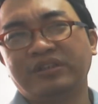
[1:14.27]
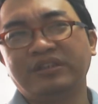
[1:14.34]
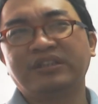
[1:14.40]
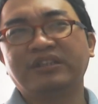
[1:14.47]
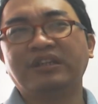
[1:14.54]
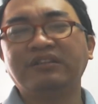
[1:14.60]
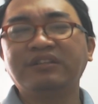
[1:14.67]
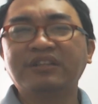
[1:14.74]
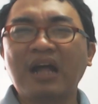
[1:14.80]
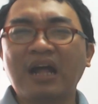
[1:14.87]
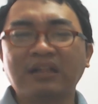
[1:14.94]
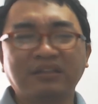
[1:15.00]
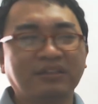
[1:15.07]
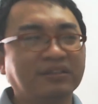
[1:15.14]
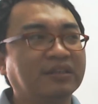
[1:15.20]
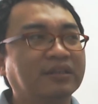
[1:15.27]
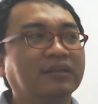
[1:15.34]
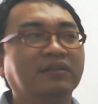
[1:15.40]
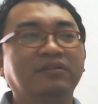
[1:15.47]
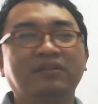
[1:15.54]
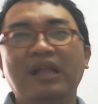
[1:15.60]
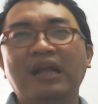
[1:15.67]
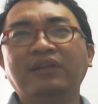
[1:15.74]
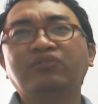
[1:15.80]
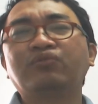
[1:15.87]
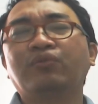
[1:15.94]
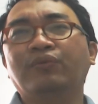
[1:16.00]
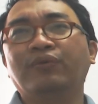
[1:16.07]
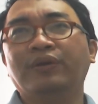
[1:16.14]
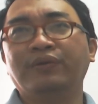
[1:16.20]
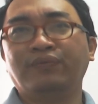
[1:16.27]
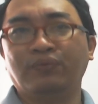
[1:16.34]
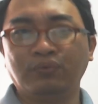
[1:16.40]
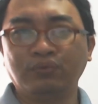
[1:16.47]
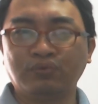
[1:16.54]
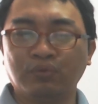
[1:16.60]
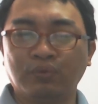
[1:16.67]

神煞这些，来作为辅佐，